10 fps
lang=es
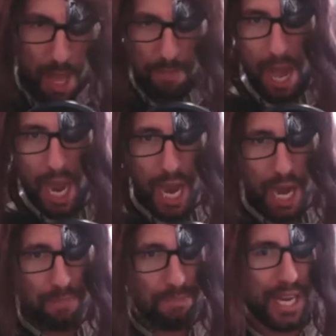Bajé
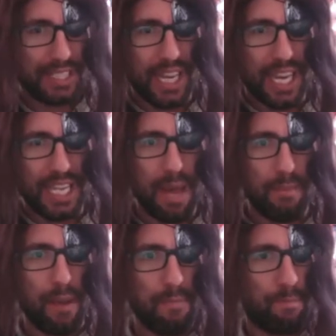el pirata que
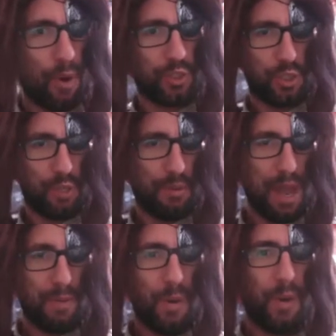llaman por su
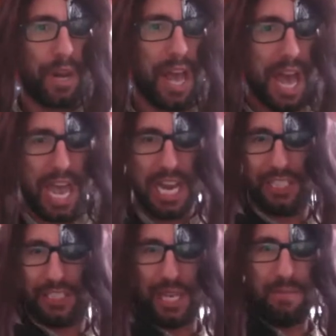bravura
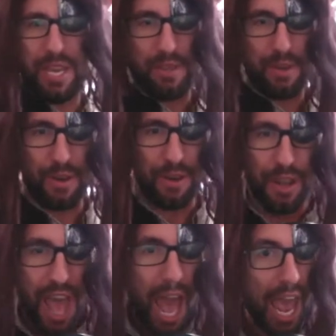el temido,
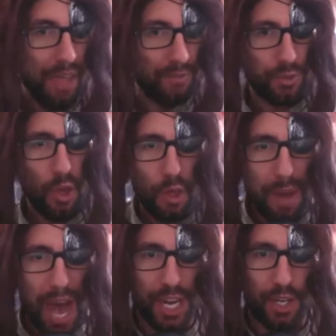en todo
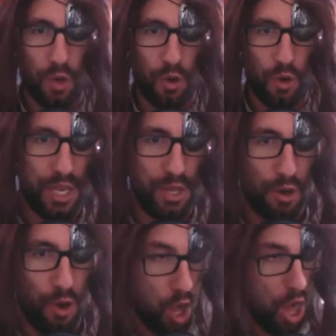mar
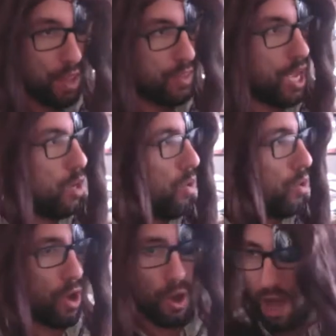conocido, del
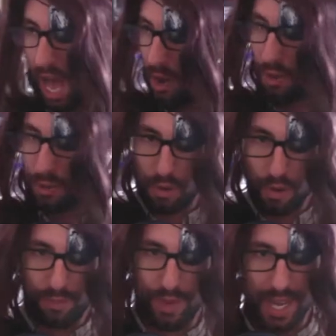uno al otro
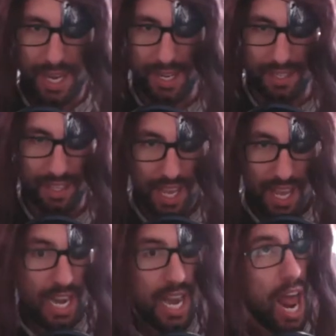confín.
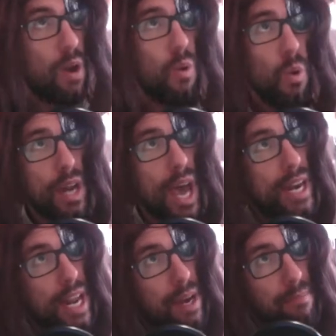La luna en
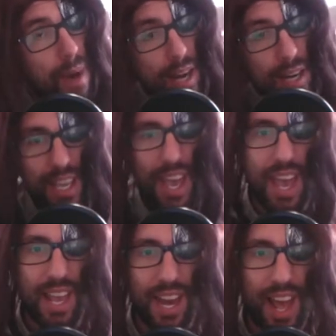el mar
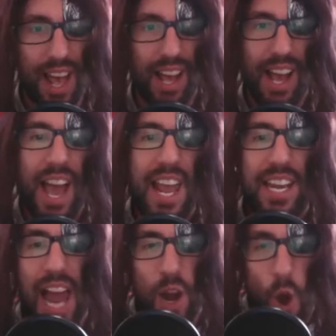riela,
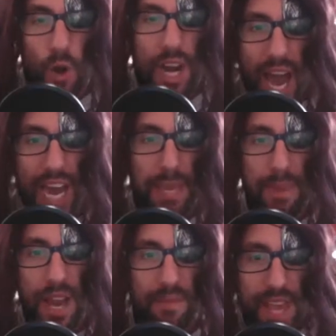en la lona
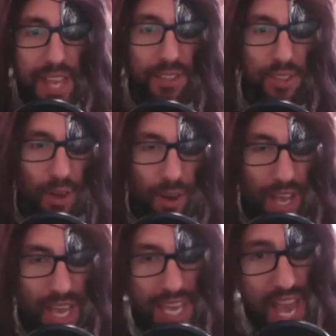gime el viento
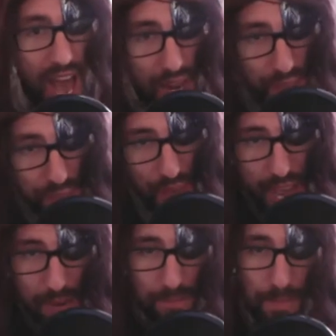y alza
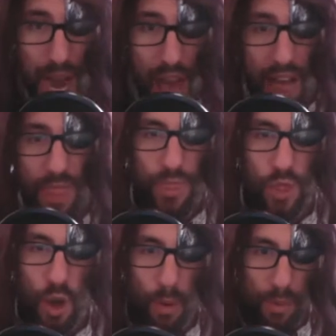en
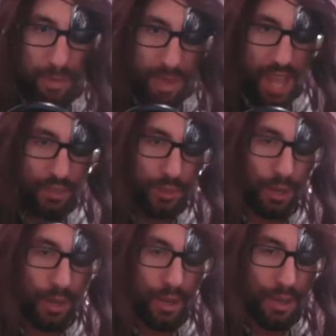blando
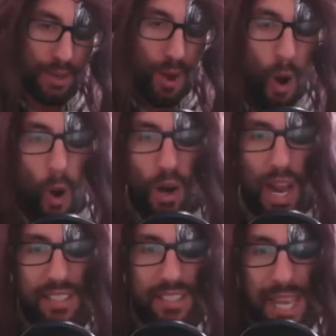movimiento
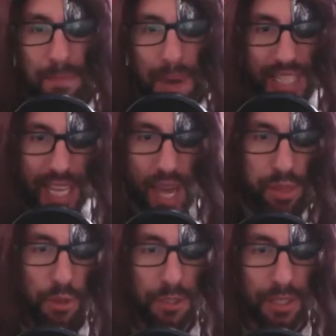olas de plata y
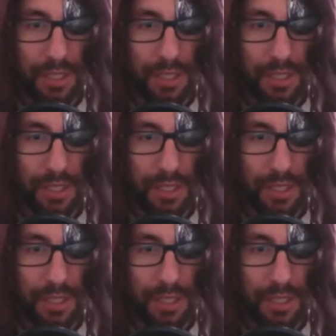azul.